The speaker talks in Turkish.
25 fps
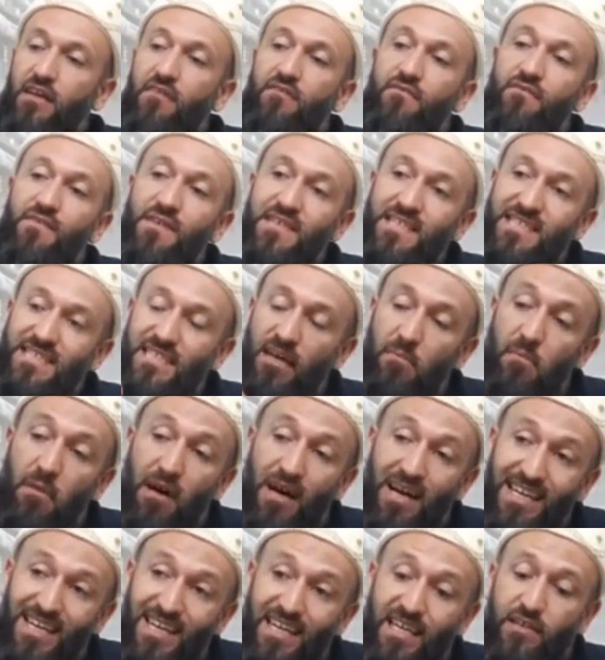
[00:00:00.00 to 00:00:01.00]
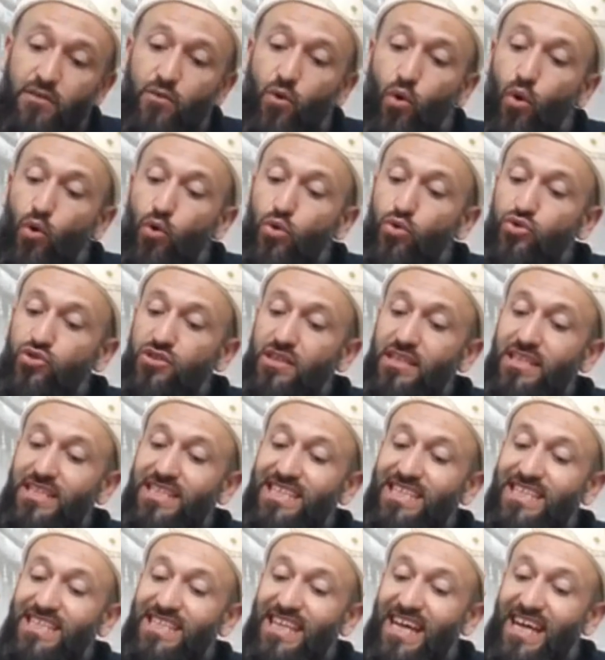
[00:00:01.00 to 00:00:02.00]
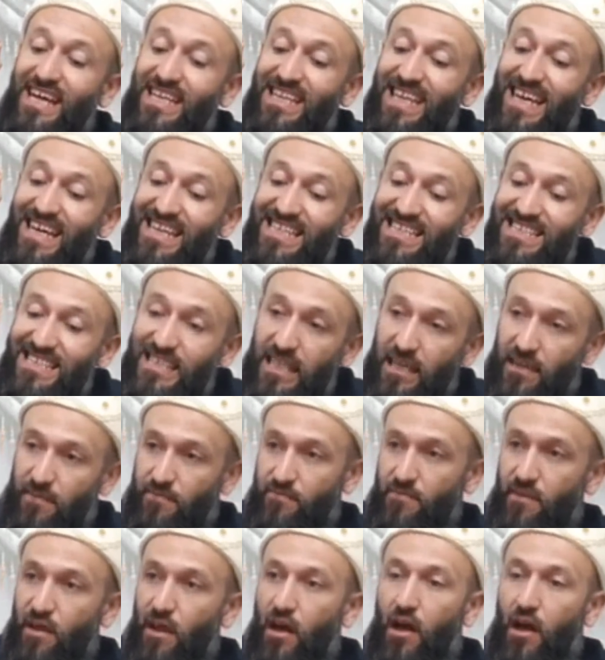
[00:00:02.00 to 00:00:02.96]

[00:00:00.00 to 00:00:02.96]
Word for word: ve sabahleyin oruca niyet ederse